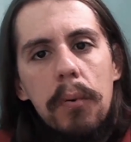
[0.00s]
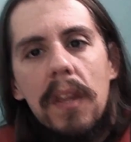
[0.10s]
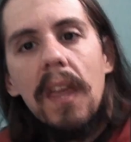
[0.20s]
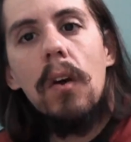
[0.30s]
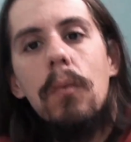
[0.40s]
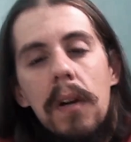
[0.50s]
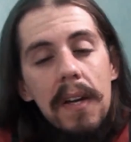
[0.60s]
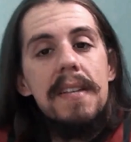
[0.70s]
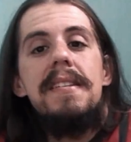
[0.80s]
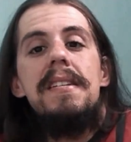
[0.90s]
por que, que eu
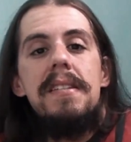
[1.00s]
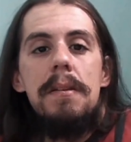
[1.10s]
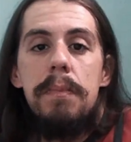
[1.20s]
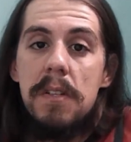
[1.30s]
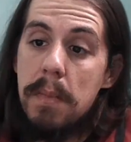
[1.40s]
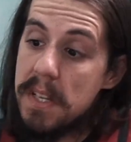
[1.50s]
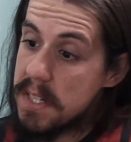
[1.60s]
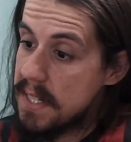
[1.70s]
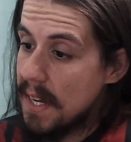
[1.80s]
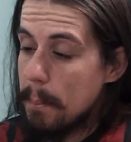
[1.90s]
sim, simplesmente
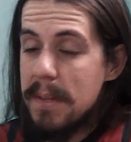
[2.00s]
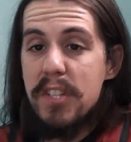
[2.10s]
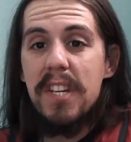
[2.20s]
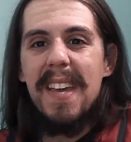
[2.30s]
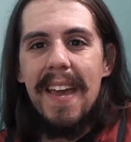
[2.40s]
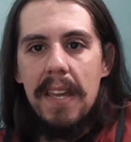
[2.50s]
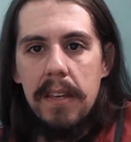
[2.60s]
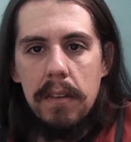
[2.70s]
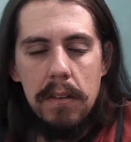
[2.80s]
assim, abdiquei.